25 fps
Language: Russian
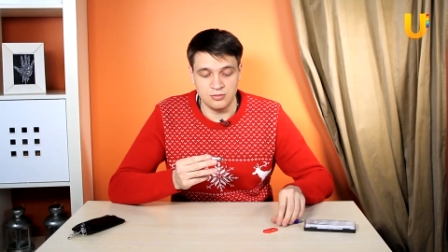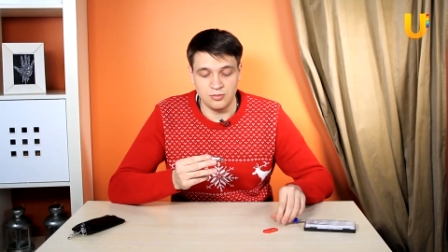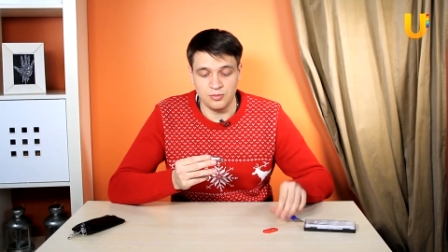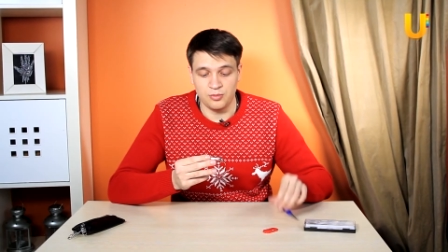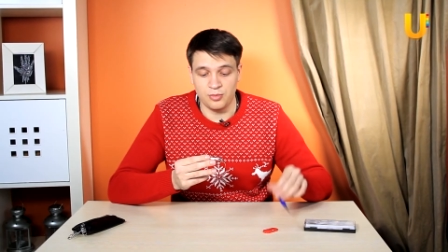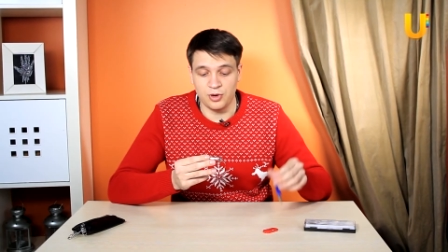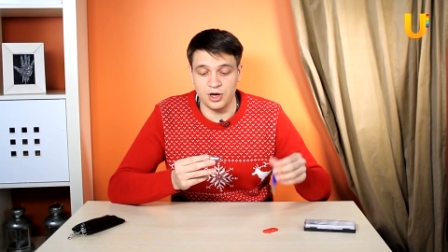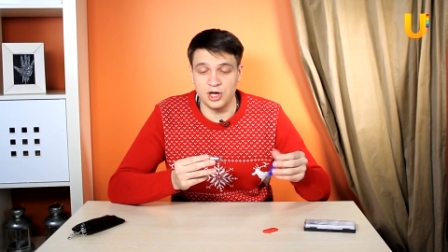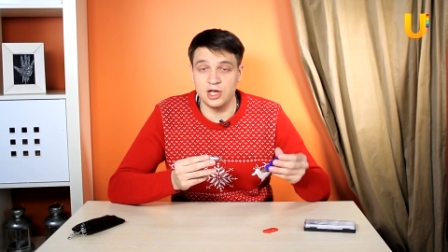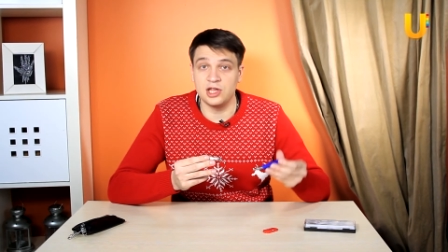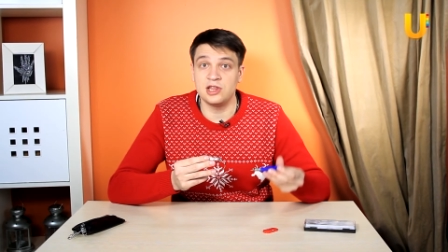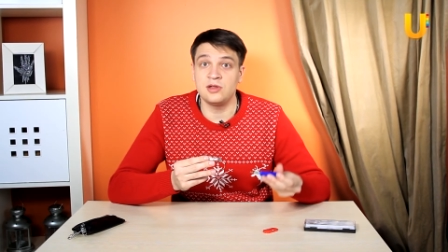
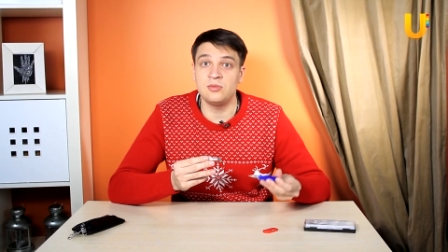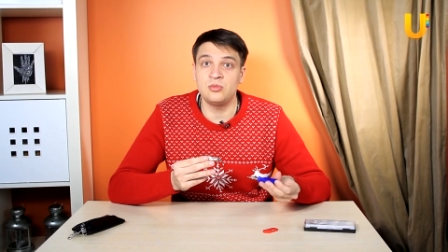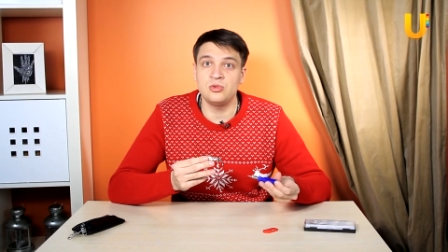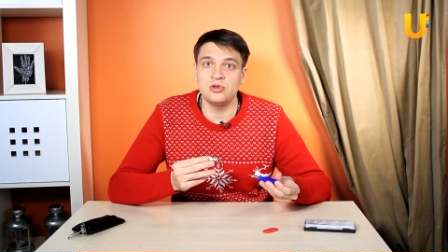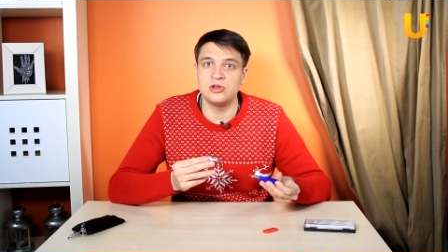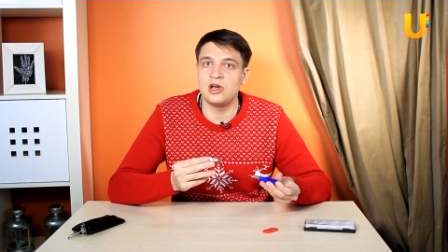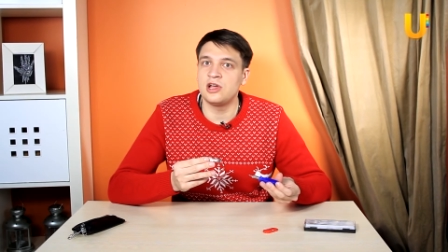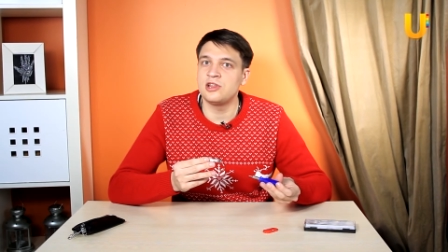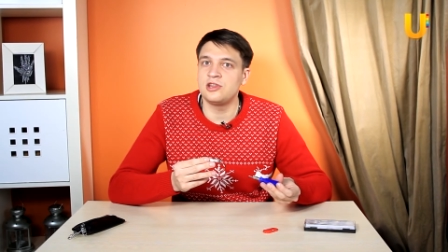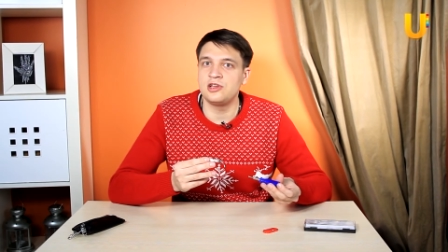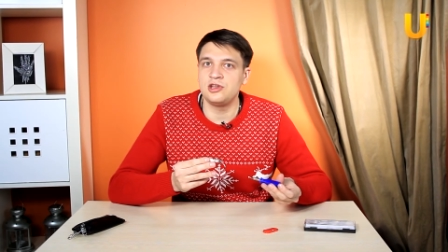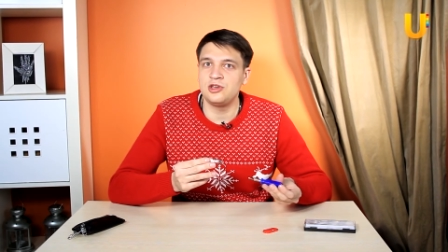Поэтому
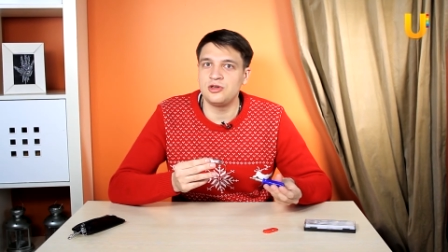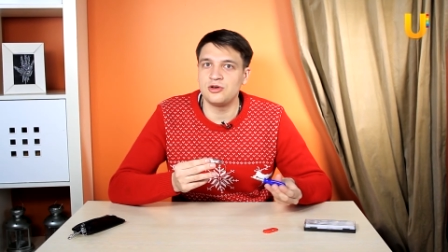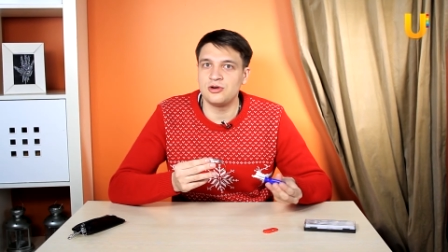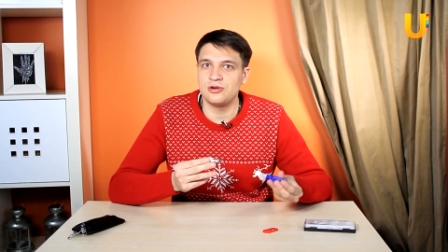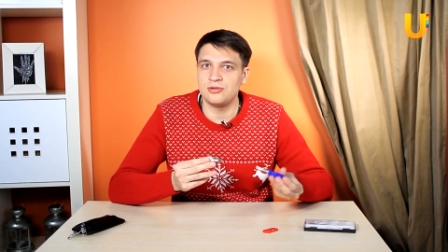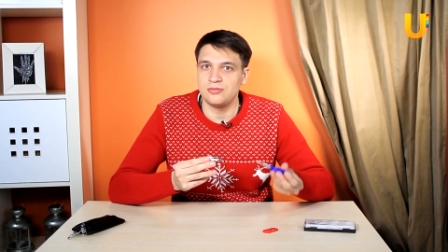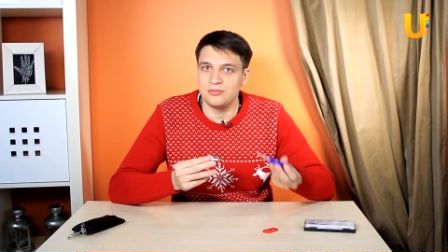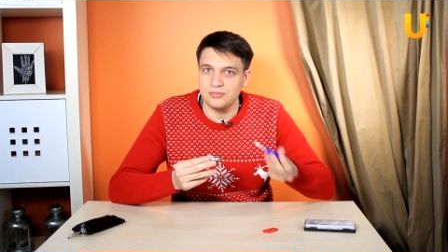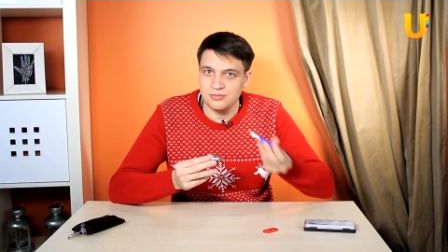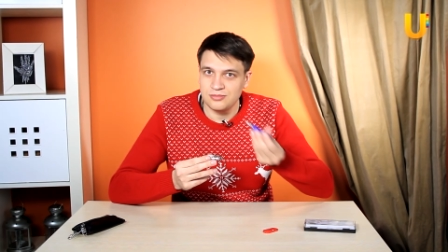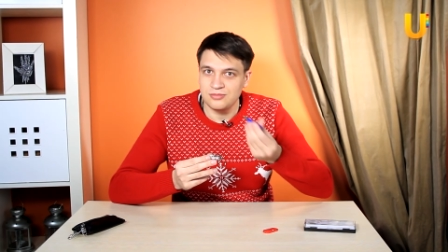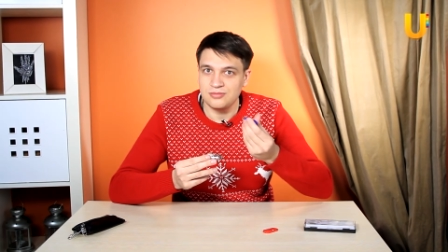надо ее
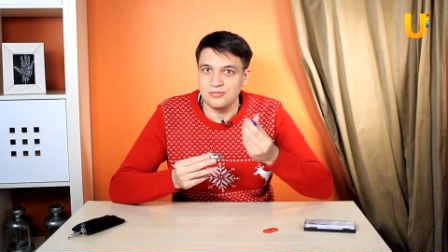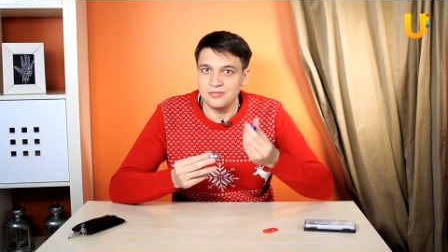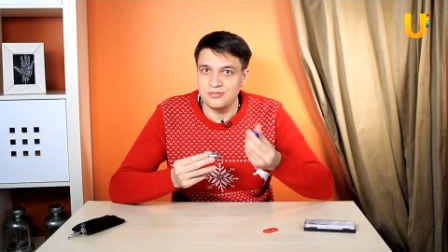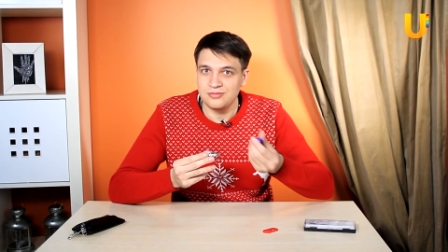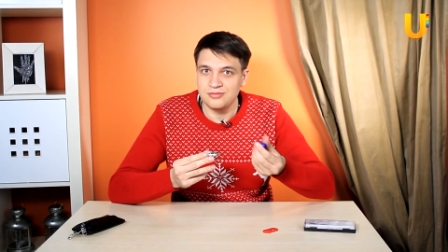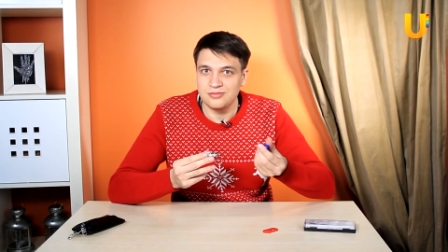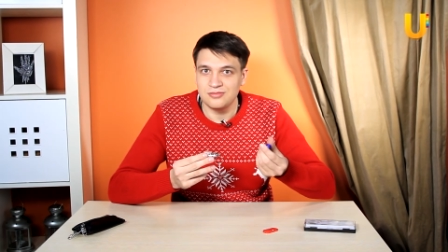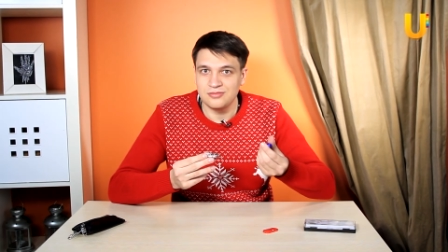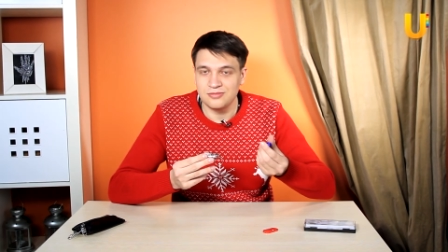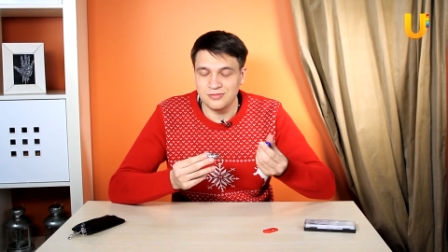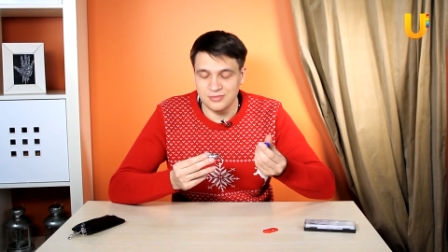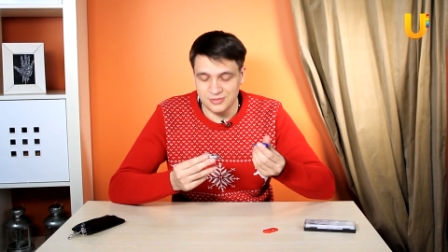
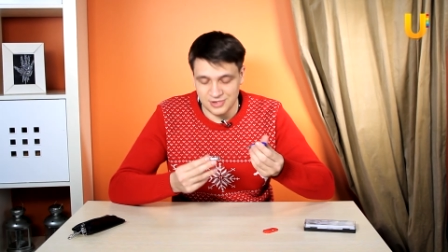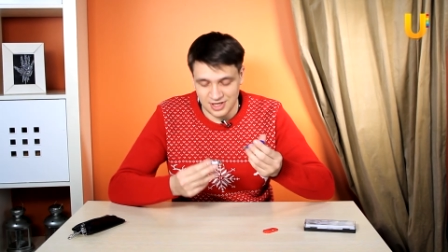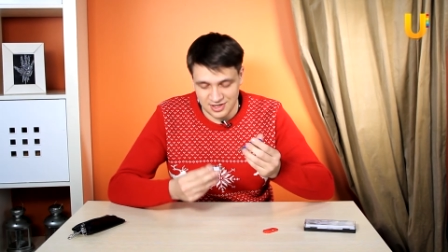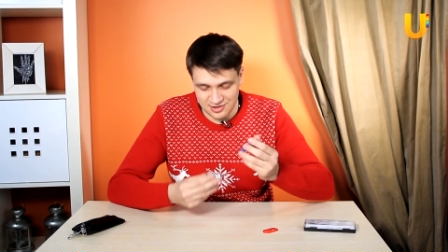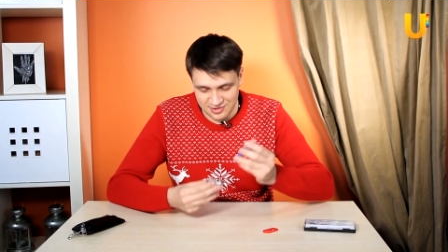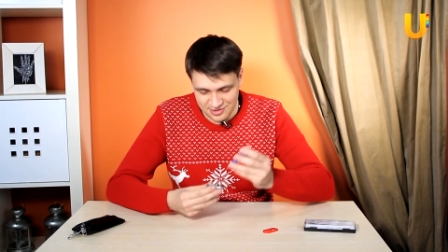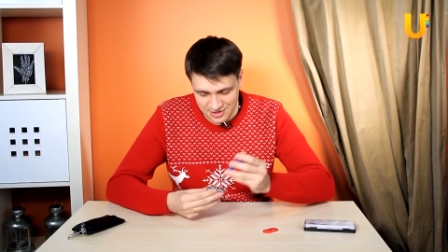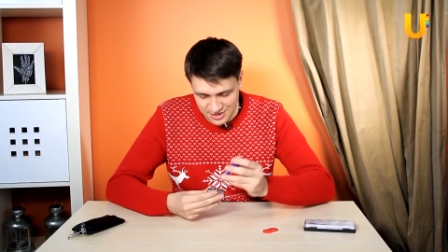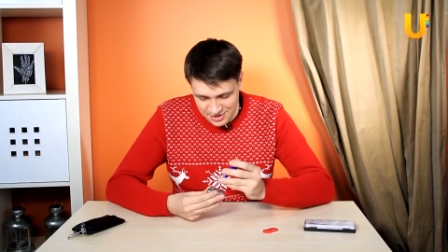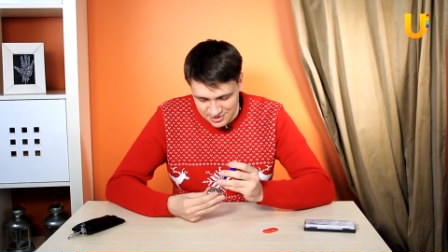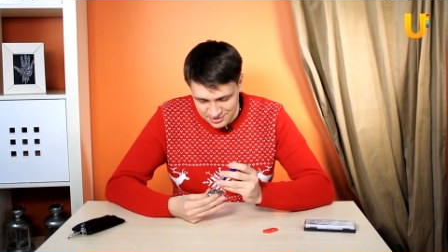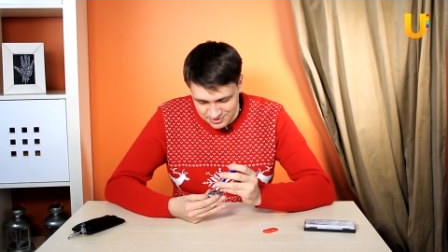
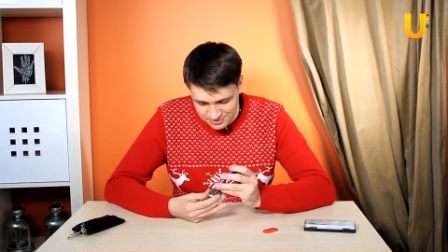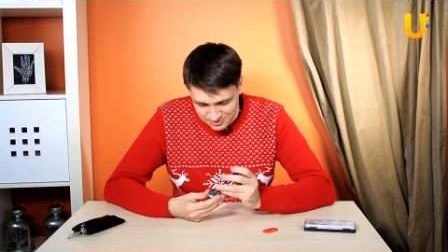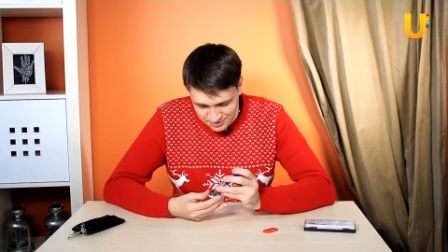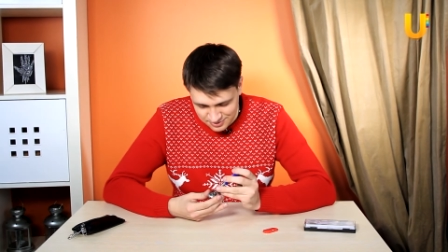достать.